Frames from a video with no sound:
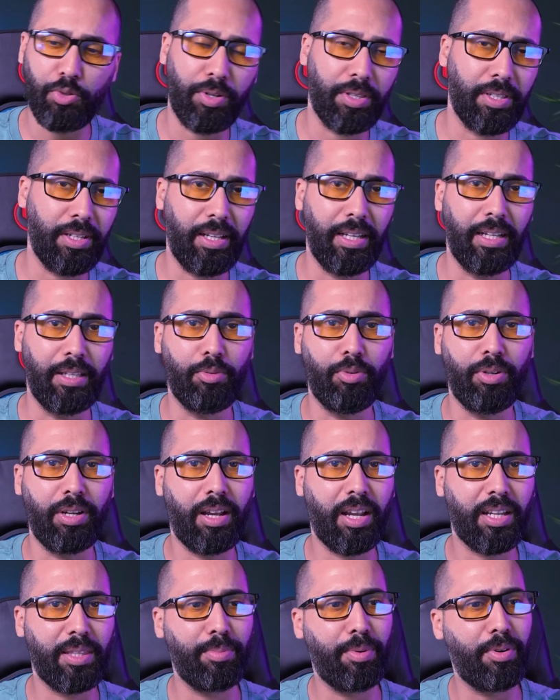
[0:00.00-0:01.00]
واحد نحيدوا لي
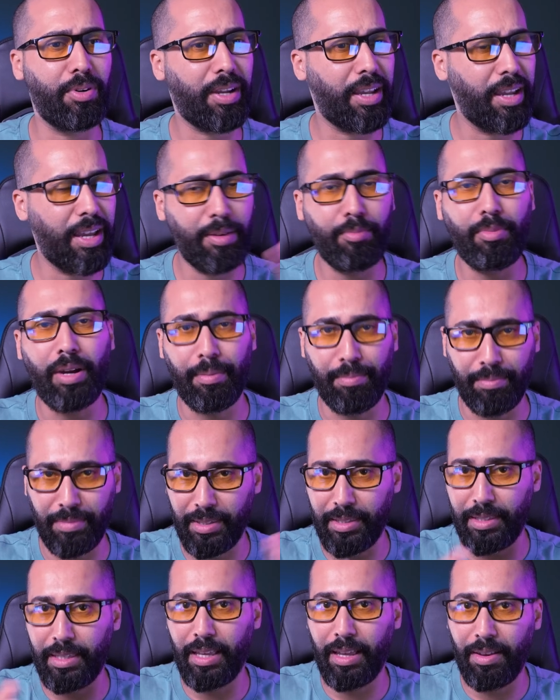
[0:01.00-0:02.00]
كارت بانكير المهم
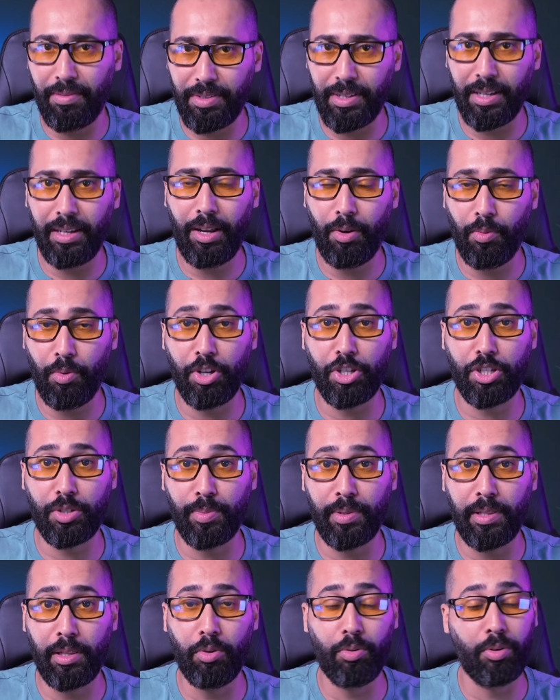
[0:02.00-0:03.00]
بزاف ديال الحوايج
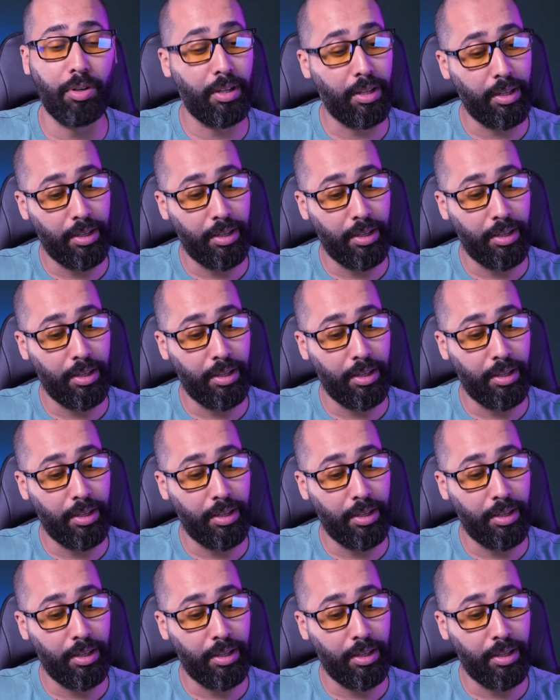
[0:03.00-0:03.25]
تبدلوا